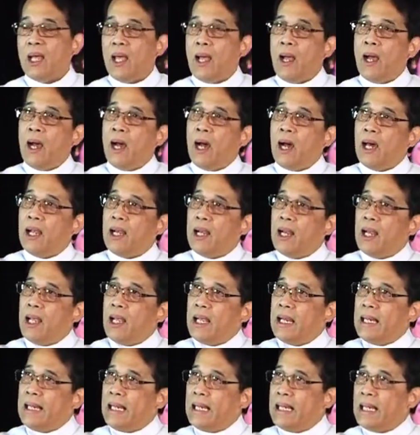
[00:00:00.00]
Uh,
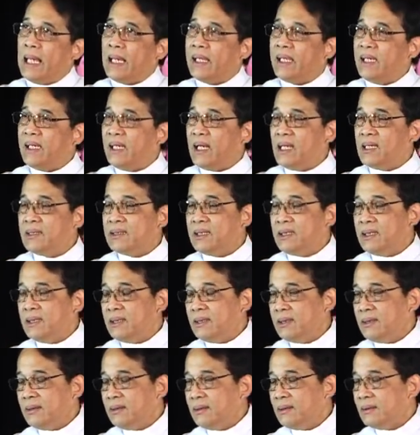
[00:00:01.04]
lagi
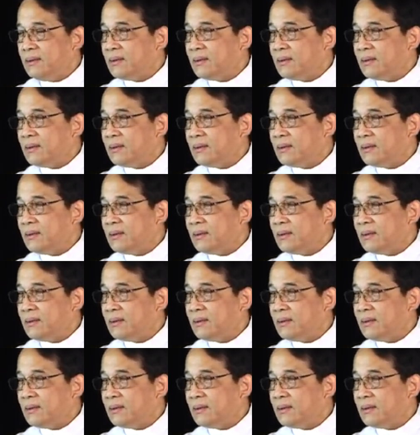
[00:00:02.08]
nating